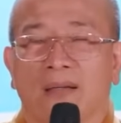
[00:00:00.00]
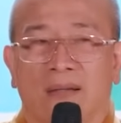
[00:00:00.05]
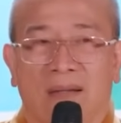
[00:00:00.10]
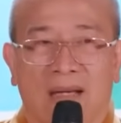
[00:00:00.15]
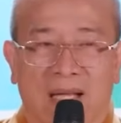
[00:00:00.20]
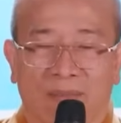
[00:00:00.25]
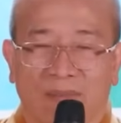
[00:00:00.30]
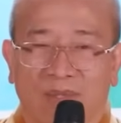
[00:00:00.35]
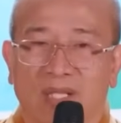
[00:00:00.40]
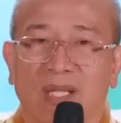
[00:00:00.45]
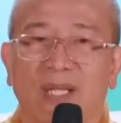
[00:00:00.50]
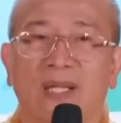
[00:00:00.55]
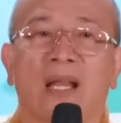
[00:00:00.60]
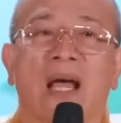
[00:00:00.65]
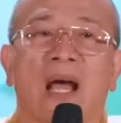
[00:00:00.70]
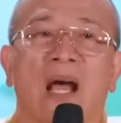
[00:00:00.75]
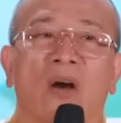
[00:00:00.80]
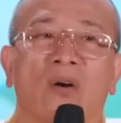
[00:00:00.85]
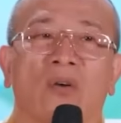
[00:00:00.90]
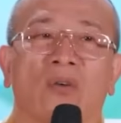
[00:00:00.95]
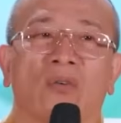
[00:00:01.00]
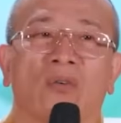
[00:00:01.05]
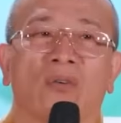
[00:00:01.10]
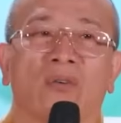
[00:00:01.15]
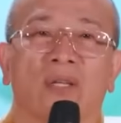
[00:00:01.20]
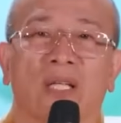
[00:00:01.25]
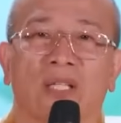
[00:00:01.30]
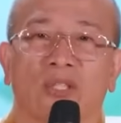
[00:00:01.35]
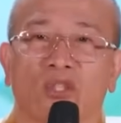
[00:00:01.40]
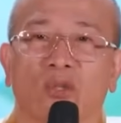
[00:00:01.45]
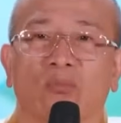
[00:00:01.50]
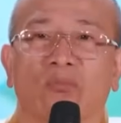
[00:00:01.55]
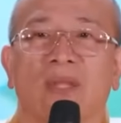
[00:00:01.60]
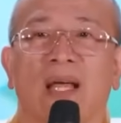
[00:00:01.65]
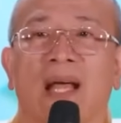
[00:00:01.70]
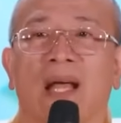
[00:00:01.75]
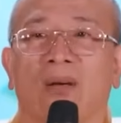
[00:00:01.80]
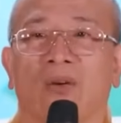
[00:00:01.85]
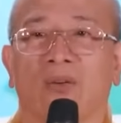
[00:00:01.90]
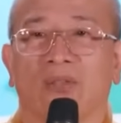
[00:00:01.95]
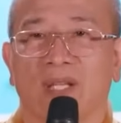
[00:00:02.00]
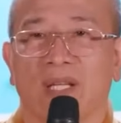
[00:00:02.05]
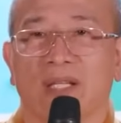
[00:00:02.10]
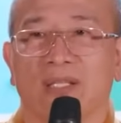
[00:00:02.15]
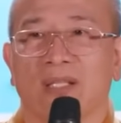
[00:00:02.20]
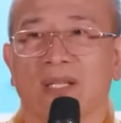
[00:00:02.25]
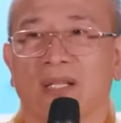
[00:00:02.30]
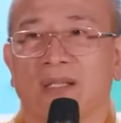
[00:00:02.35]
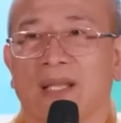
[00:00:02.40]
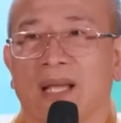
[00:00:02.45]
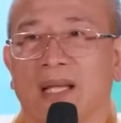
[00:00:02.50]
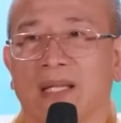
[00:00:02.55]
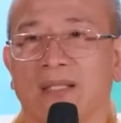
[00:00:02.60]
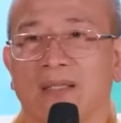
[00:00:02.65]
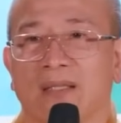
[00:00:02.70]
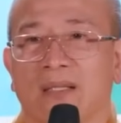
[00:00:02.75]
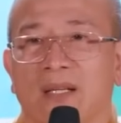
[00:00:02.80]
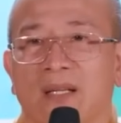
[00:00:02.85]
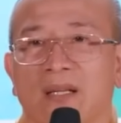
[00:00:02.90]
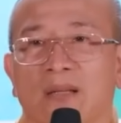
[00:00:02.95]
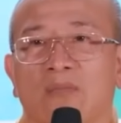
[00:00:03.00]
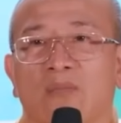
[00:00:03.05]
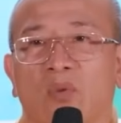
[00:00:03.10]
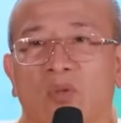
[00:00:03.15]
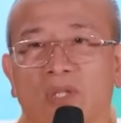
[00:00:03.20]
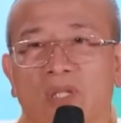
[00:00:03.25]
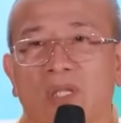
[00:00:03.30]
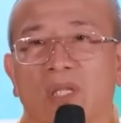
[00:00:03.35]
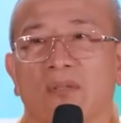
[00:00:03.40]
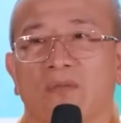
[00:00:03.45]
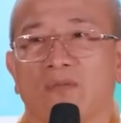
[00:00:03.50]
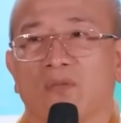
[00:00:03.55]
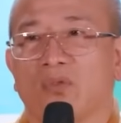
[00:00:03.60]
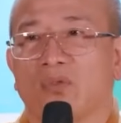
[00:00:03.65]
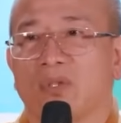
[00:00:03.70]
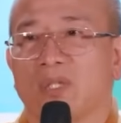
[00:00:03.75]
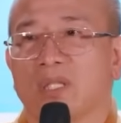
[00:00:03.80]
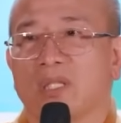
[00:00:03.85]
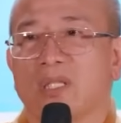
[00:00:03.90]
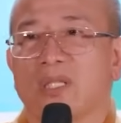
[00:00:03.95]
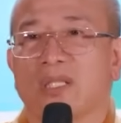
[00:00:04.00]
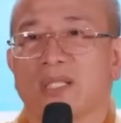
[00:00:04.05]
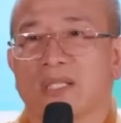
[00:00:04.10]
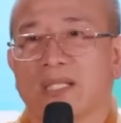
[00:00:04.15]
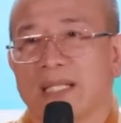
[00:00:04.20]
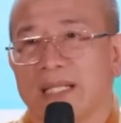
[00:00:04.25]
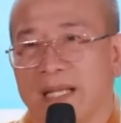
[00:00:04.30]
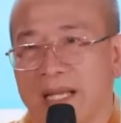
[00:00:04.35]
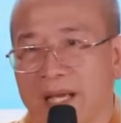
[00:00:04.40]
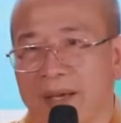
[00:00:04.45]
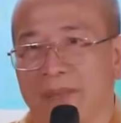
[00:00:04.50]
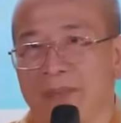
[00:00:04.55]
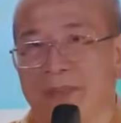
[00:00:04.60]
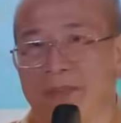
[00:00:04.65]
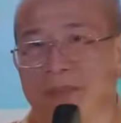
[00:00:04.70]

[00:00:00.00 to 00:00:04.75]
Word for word: làm như thế nào để chúng ta có thể trở thành một người phụ nữ xinh đẹp.